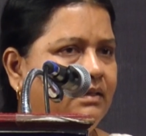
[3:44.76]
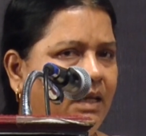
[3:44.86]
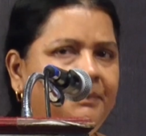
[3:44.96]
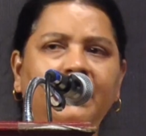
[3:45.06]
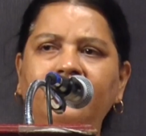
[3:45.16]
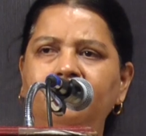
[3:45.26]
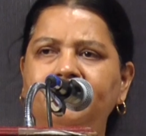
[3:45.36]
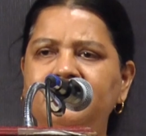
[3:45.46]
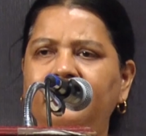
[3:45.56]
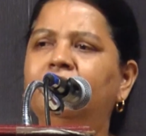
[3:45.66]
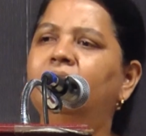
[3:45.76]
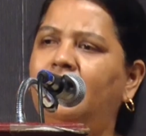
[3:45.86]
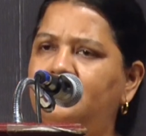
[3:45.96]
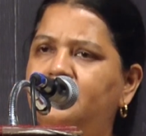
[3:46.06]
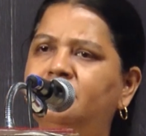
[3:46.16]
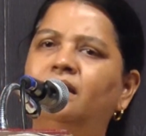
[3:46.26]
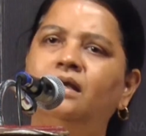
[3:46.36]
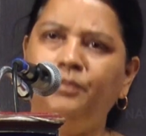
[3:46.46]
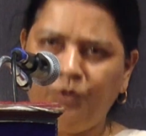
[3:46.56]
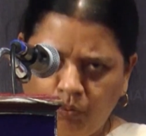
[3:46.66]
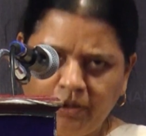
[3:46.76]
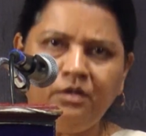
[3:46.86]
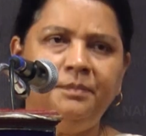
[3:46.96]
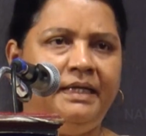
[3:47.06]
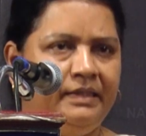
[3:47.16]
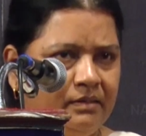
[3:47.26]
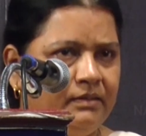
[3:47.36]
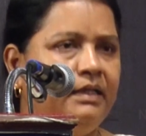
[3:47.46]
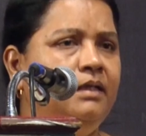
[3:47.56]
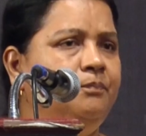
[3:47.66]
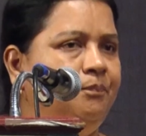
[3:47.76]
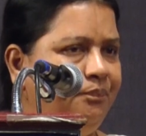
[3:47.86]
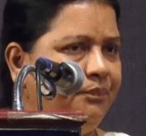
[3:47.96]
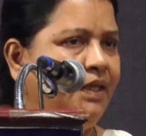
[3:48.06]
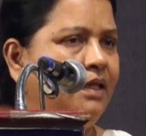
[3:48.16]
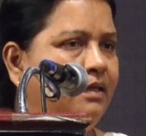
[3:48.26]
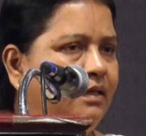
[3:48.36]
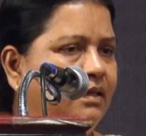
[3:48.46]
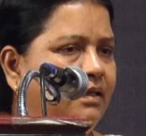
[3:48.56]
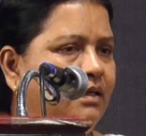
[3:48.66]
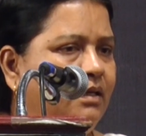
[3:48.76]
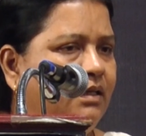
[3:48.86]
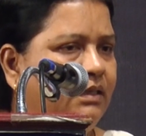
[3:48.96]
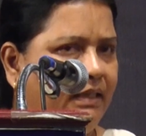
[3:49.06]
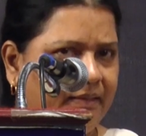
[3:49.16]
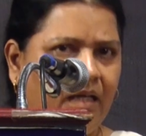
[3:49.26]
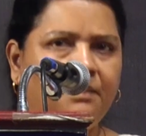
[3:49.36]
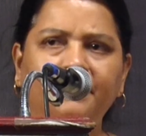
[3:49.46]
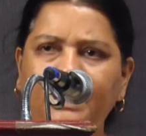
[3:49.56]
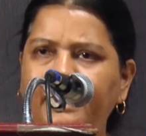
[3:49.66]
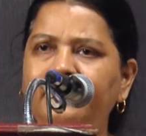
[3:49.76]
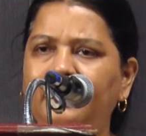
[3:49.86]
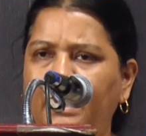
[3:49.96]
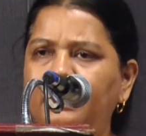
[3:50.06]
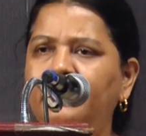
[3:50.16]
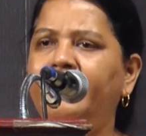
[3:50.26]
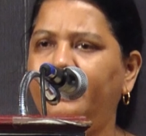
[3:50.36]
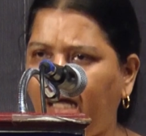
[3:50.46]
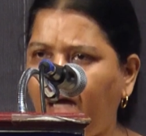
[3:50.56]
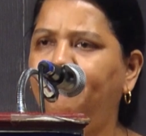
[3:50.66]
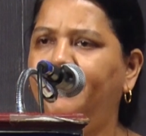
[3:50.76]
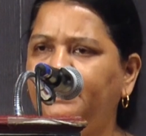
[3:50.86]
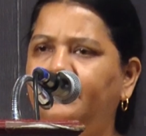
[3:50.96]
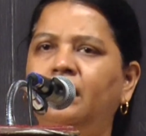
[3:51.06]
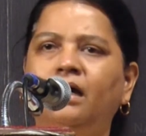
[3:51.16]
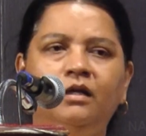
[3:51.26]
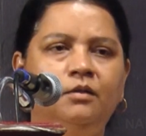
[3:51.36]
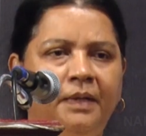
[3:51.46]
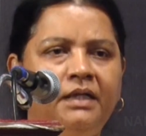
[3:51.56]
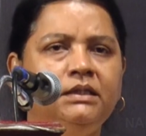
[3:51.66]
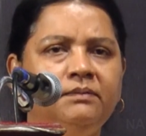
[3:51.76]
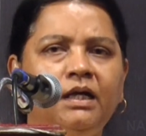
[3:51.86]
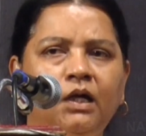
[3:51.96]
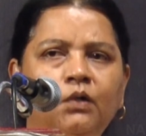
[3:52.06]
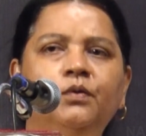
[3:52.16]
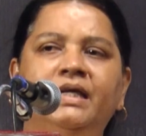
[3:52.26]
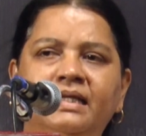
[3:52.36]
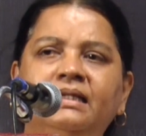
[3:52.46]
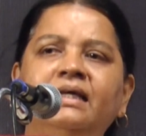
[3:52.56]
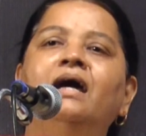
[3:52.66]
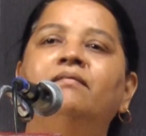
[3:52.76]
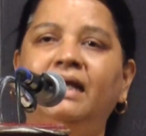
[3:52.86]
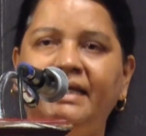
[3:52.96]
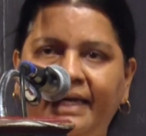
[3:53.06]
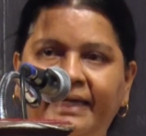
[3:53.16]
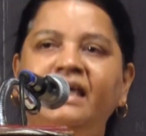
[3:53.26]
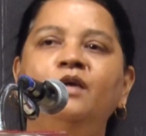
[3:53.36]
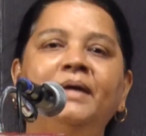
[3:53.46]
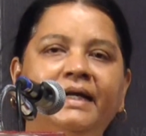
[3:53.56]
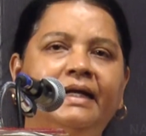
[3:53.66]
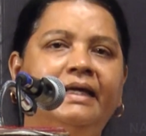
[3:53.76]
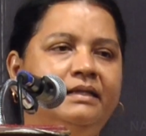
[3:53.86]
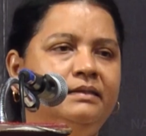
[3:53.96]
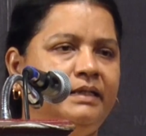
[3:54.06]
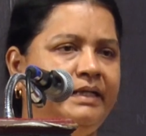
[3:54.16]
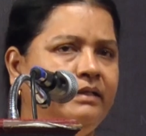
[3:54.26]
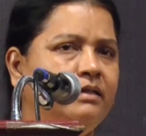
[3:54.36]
தமிழ்நாட்டு பசங்க என்ன ராஜஸ்தானில் போய் ஒட்டகம் மேய்க்கிறதுக்கா இந்த தரம் இல்லாத நாட்டிலேயா நாற்பத்தி நாலு மருத்துவக் கல்லூரி இந்தியாவில் எங்கேயுமே கிடையாதுங்க